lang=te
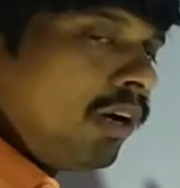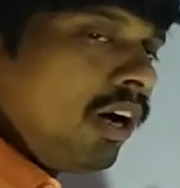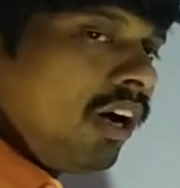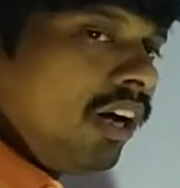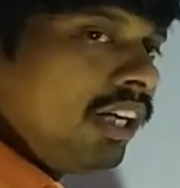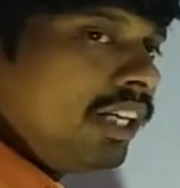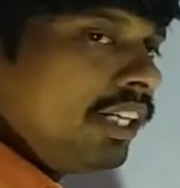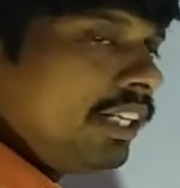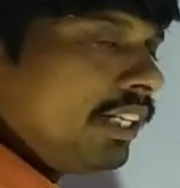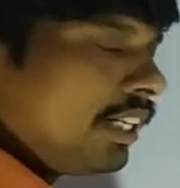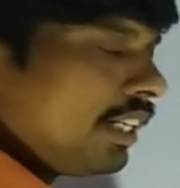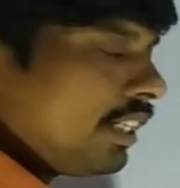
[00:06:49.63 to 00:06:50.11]
స్మాల్
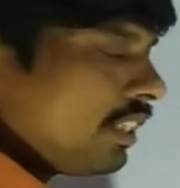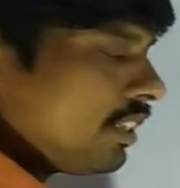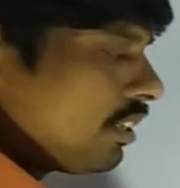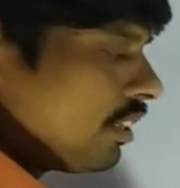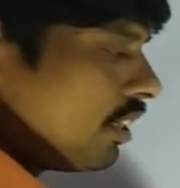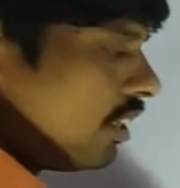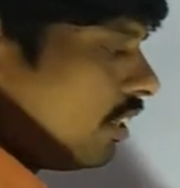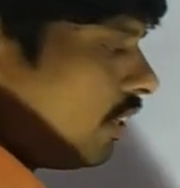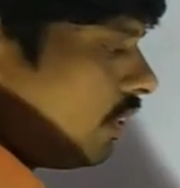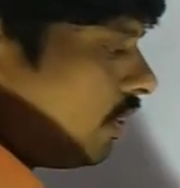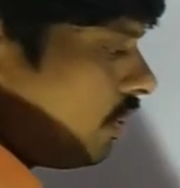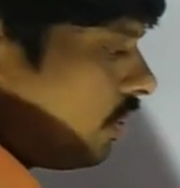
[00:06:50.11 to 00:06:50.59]

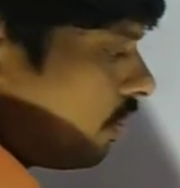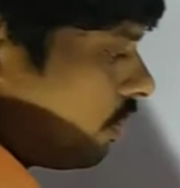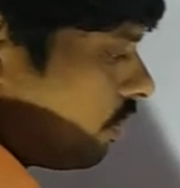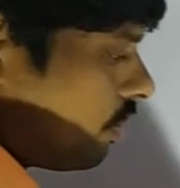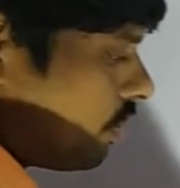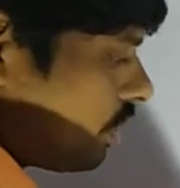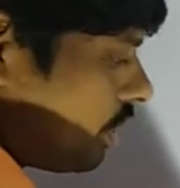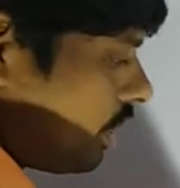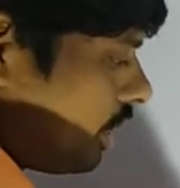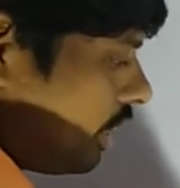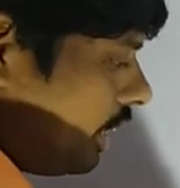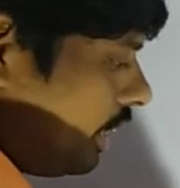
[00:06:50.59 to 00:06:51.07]
ఇంటెస్టైన్లోకి
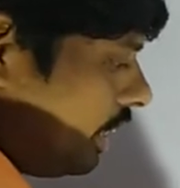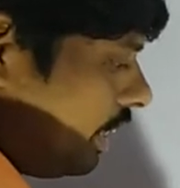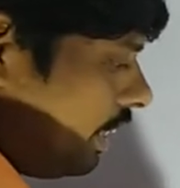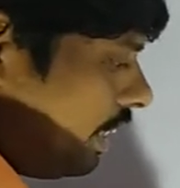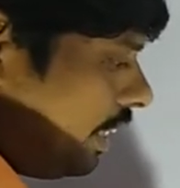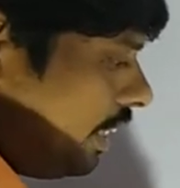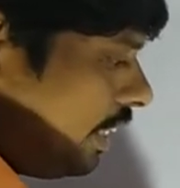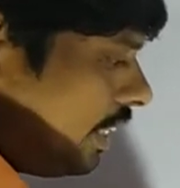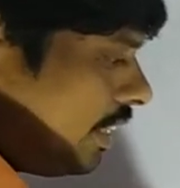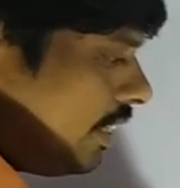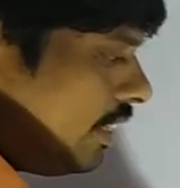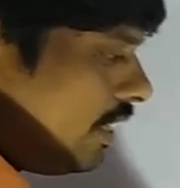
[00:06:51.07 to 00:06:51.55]
వచ్చిన ఇది
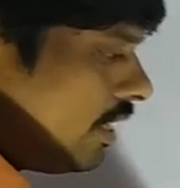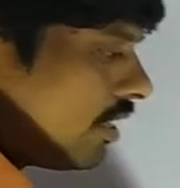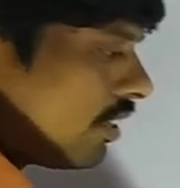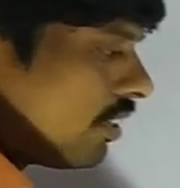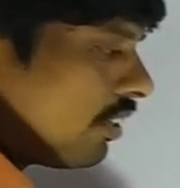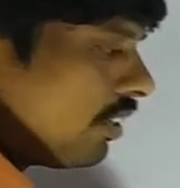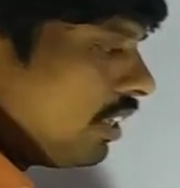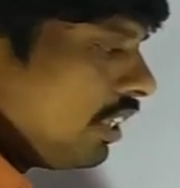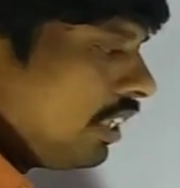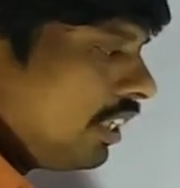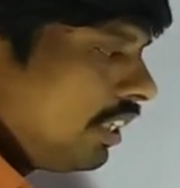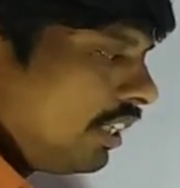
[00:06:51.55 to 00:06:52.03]
ఏం
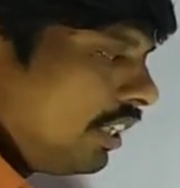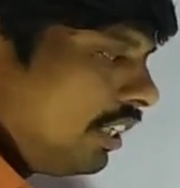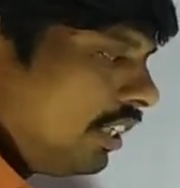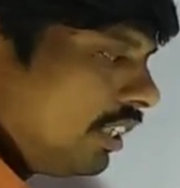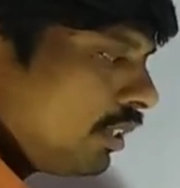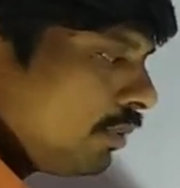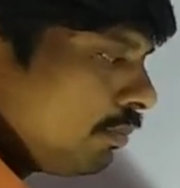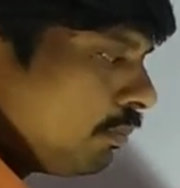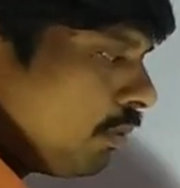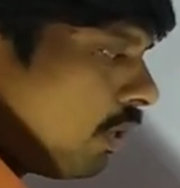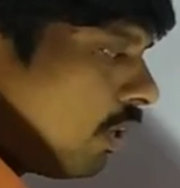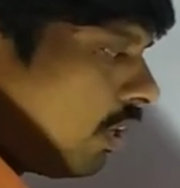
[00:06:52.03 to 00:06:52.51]
చేస్తుందంటే
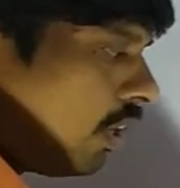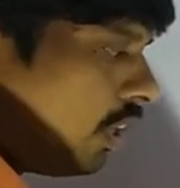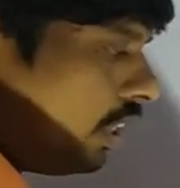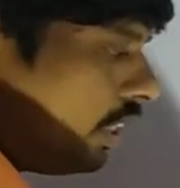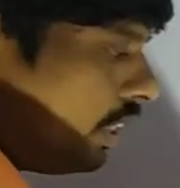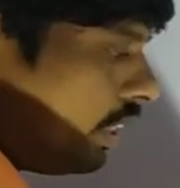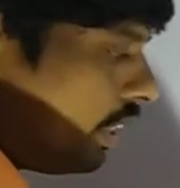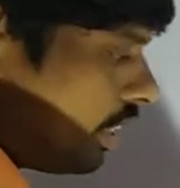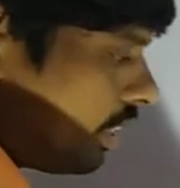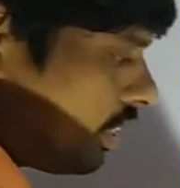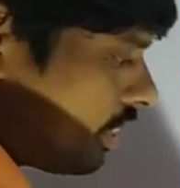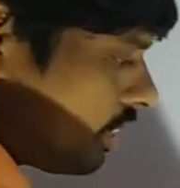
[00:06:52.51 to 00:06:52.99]
స్మాల్
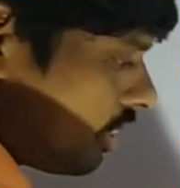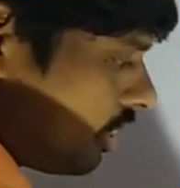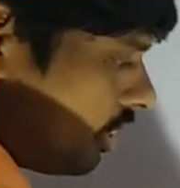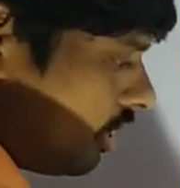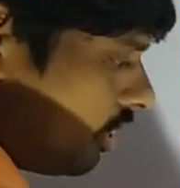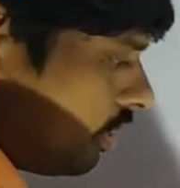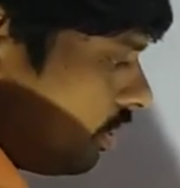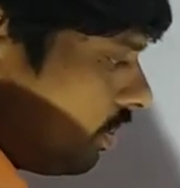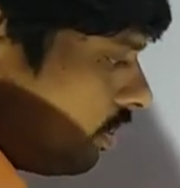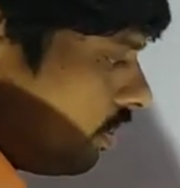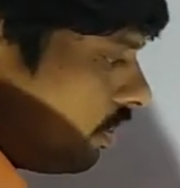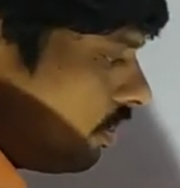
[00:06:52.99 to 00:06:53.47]

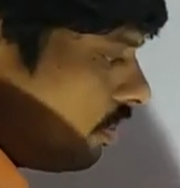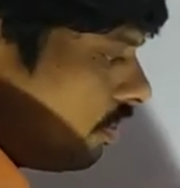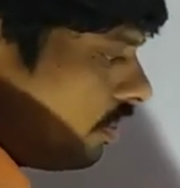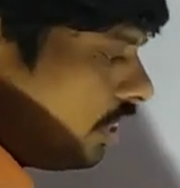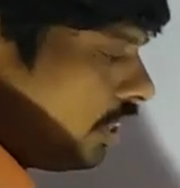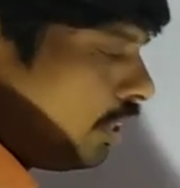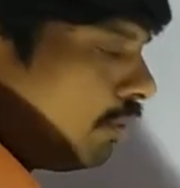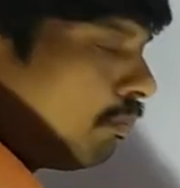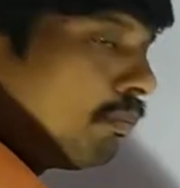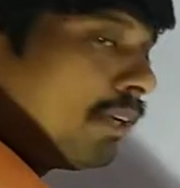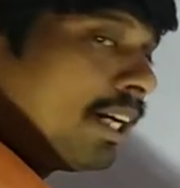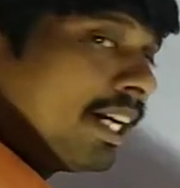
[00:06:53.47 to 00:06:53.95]
ఇంటెస్టైన్లో
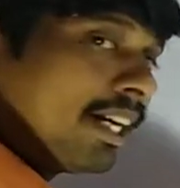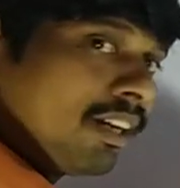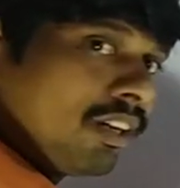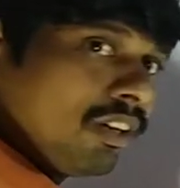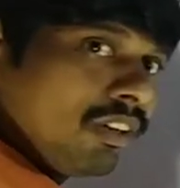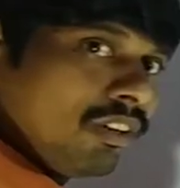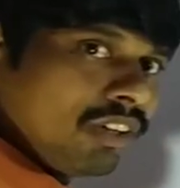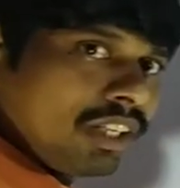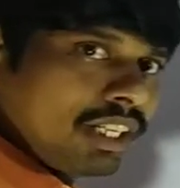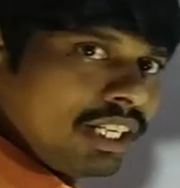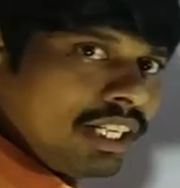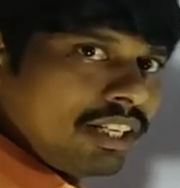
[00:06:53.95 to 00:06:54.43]
నుండి
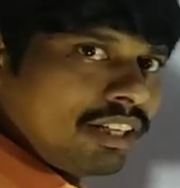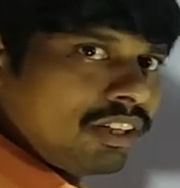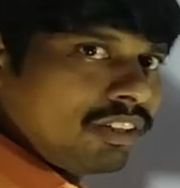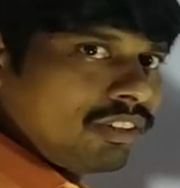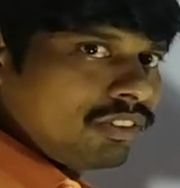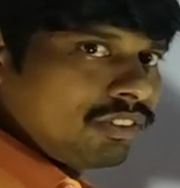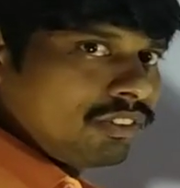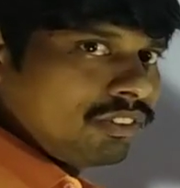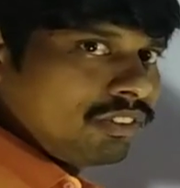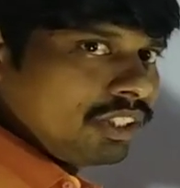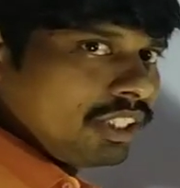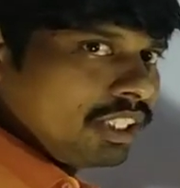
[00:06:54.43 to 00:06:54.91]
బ్లడ్లోకి ఎంటర్
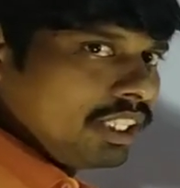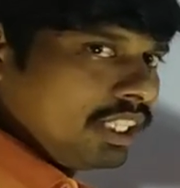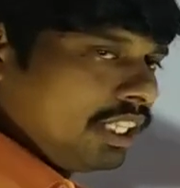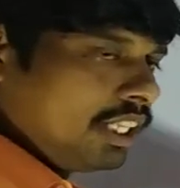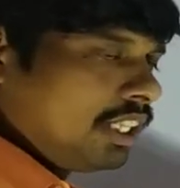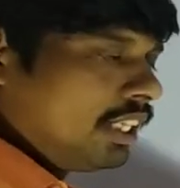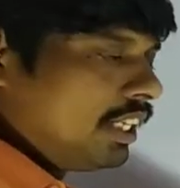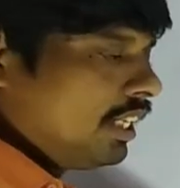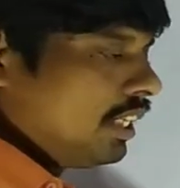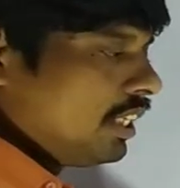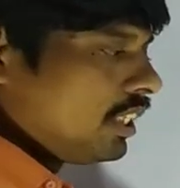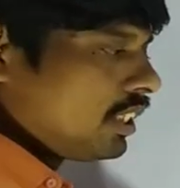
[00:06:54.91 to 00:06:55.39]
అవుతుంది
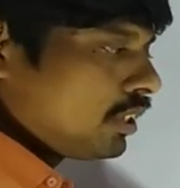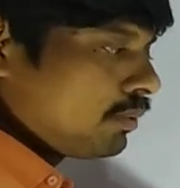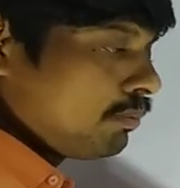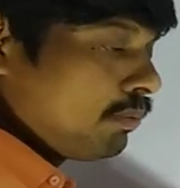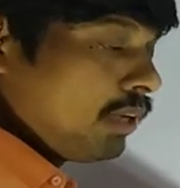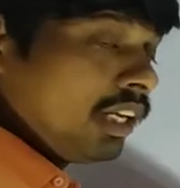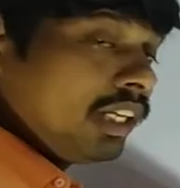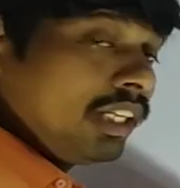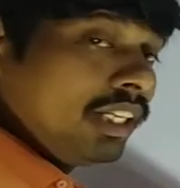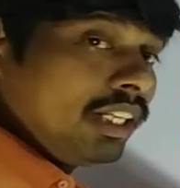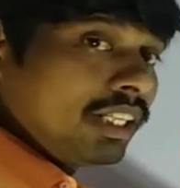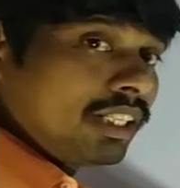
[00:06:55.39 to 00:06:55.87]

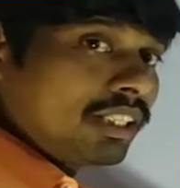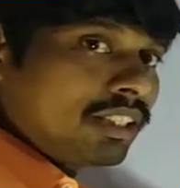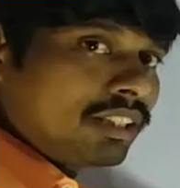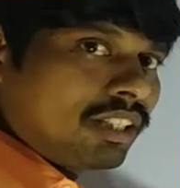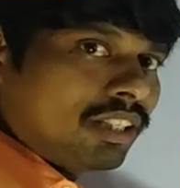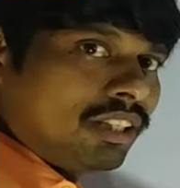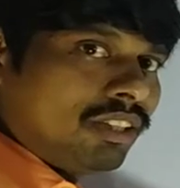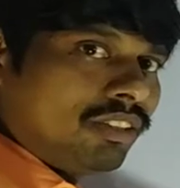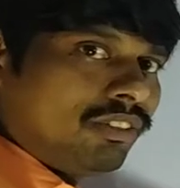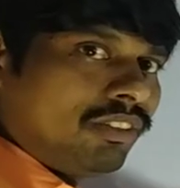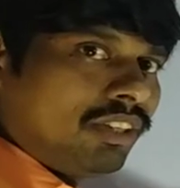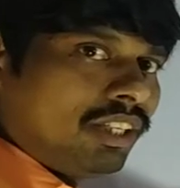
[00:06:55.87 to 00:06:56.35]
స్మాల్
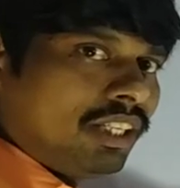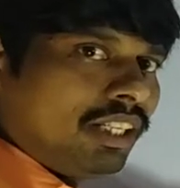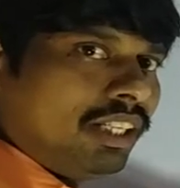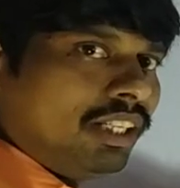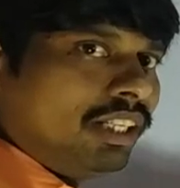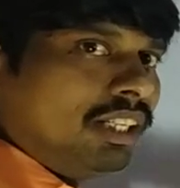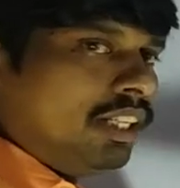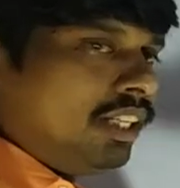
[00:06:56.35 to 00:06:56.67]
ఇంటెస్టైన్ నుండి